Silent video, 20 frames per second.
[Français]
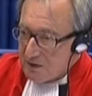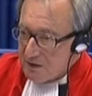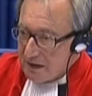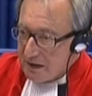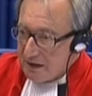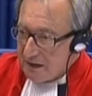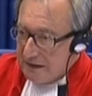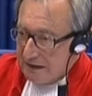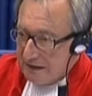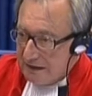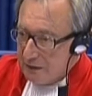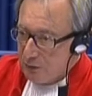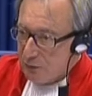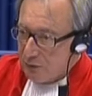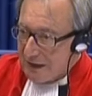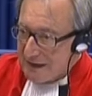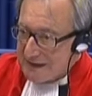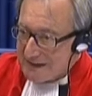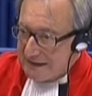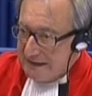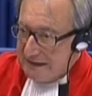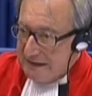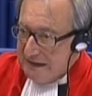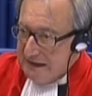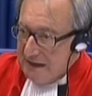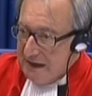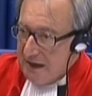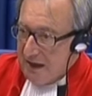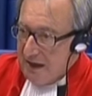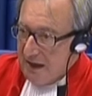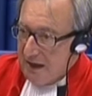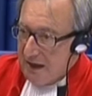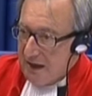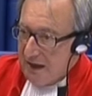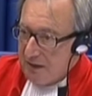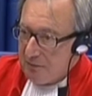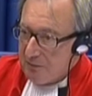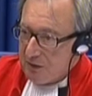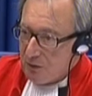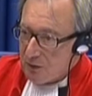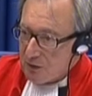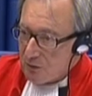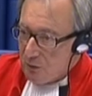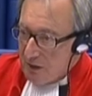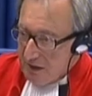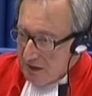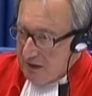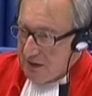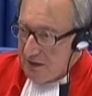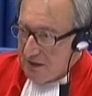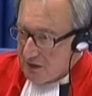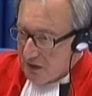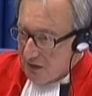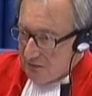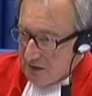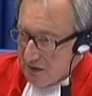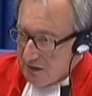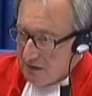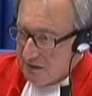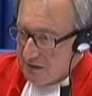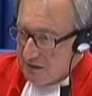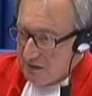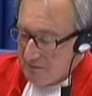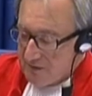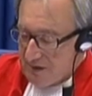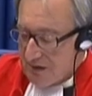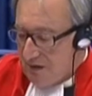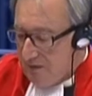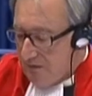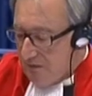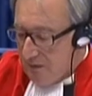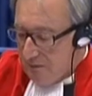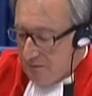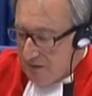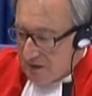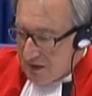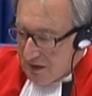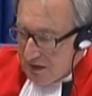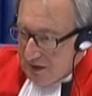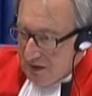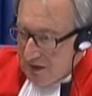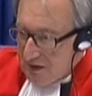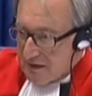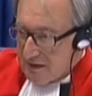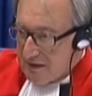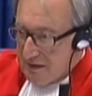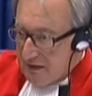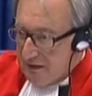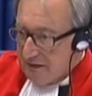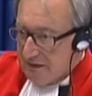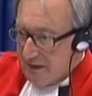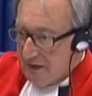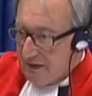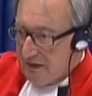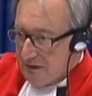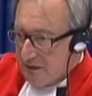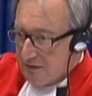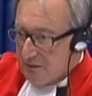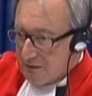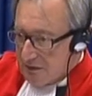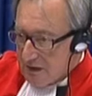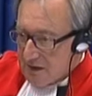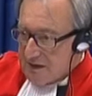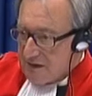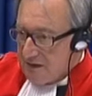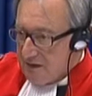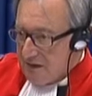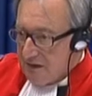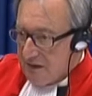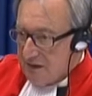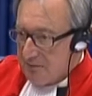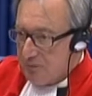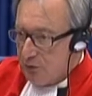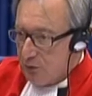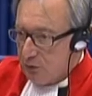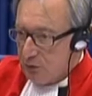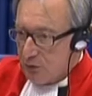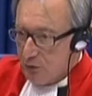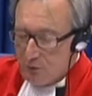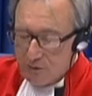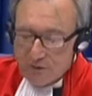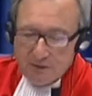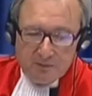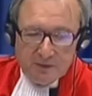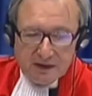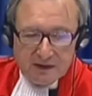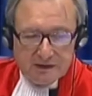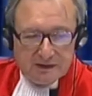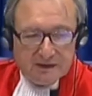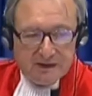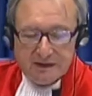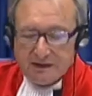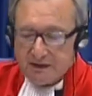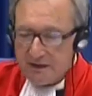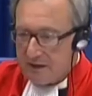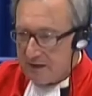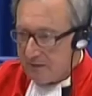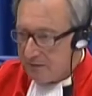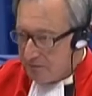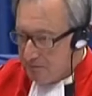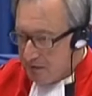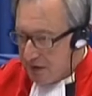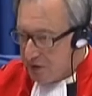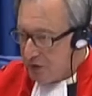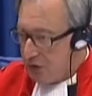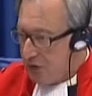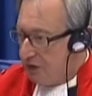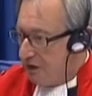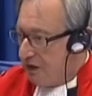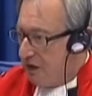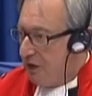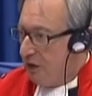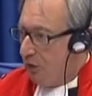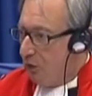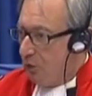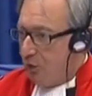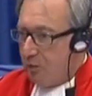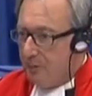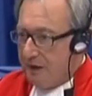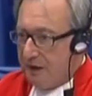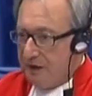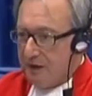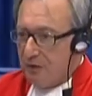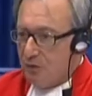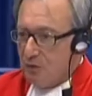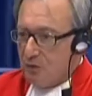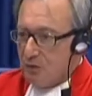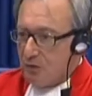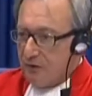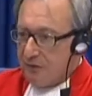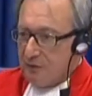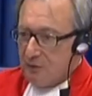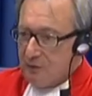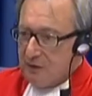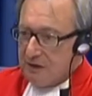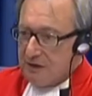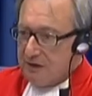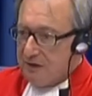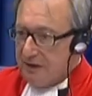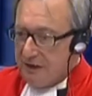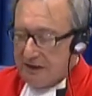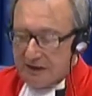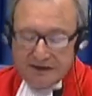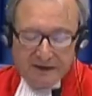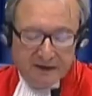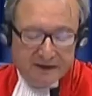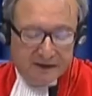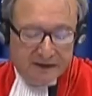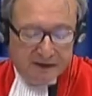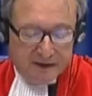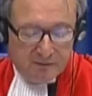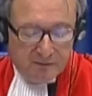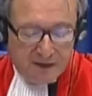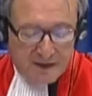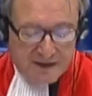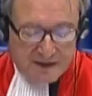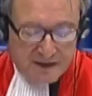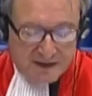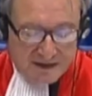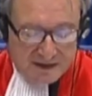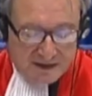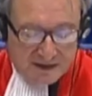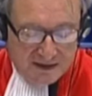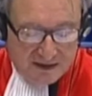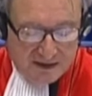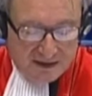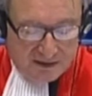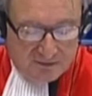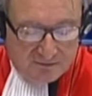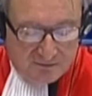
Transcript: je n'ai jamais dit qu'il a été arrêté, j'ai dit qu'il a été amené lorsqu'il s'est rendu, il a dû être placé en détention